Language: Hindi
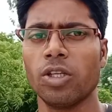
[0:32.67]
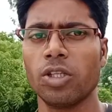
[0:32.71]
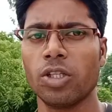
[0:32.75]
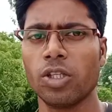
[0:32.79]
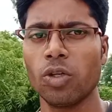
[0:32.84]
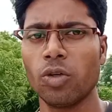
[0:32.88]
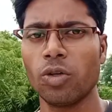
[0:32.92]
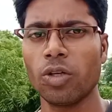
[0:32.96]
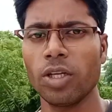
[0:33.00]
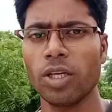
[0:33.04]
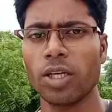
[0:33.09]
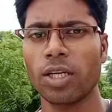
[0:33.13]

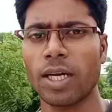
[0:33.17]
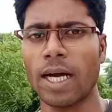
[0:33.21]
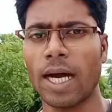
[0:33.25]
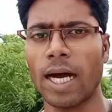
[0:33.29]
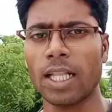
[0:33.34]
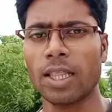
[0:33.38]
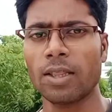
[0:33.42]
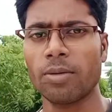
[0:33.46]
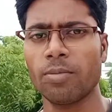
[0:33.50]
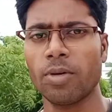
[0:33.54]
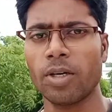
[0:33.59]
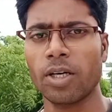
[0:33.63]
जिन्होंने
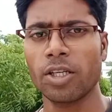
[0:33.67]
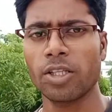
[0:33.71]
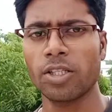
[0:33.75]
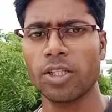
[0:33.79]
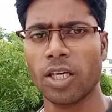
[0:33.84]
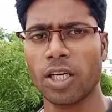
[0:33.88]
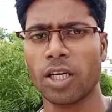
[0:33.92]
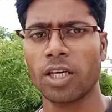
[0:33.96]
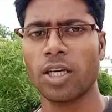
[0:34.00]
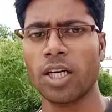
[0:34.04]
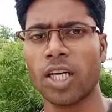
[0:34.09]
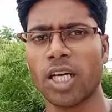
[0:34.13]
रात भर
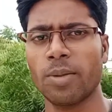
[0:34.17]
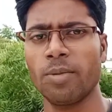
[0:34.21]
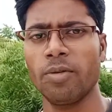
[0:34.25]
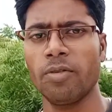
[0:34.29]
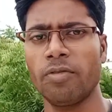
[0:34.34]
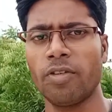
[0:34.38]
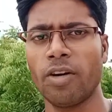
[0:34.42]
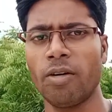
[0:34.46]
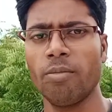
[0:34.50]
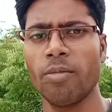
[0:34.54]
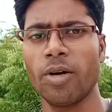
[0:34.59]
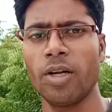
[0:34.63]
जग करके भी
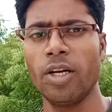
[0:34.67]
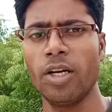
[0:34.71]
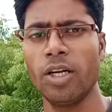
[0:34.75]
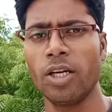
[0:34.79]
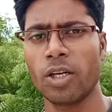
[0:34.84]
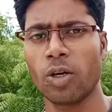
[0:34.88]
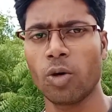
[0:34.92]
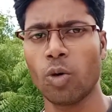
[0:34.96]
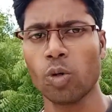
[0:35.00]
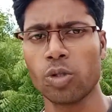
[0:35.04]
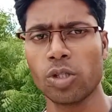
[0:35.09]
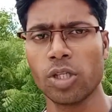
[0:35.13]
फॉर्म भरने
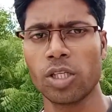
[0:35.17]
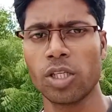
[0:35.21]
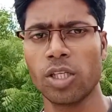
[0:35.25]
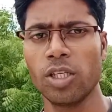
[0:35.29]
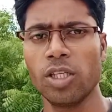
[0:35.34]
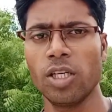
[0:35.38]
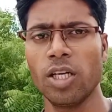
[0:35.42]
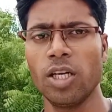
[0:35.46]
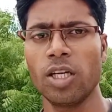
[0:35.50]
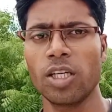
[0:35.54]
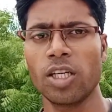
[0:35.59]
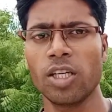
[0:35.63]
की कोशिश
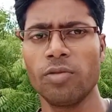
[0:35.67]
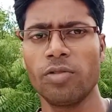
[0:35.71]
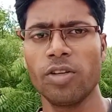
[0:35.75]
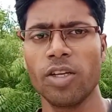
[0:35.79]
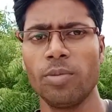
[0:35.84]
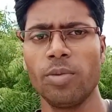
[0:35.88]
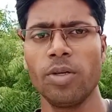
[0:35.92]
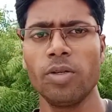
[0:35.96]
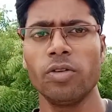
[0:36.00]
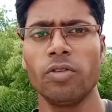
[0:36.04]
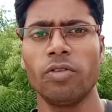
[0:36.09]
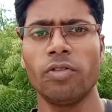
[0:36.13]
की है लेकिन
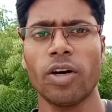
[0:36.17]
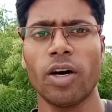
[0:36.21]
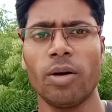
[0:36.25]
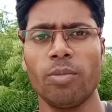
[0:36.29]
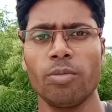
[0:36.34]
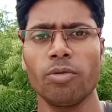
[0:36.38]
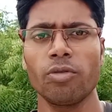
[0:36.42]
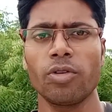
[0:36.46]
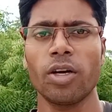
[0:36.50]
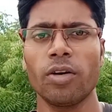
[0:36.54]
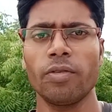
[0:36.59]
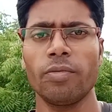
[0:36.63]
फिर भी वो फॉर्म
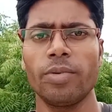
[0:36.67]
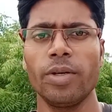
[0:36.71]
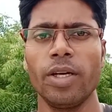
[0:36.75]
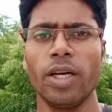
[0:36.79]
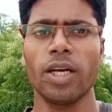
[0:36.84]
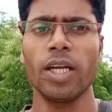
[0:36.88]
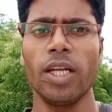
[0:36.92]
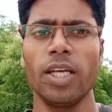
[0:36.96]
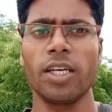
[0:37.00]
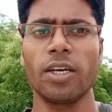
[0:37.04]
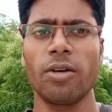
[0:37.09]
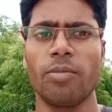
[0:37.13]
पूरा
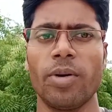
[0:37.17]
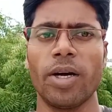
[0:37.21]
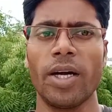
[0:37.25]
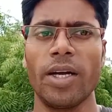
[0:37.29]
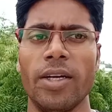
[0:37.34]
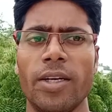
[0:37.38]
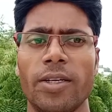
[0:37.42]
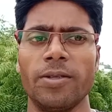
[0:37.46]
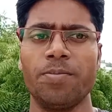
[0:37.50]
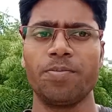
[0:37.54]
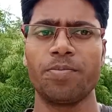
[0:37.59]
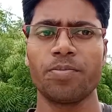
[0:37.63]
फिल नहीं कर पाए
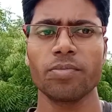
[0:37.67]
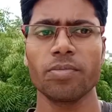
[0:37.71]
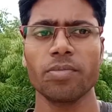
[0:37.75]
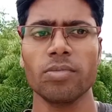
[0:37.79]
हैं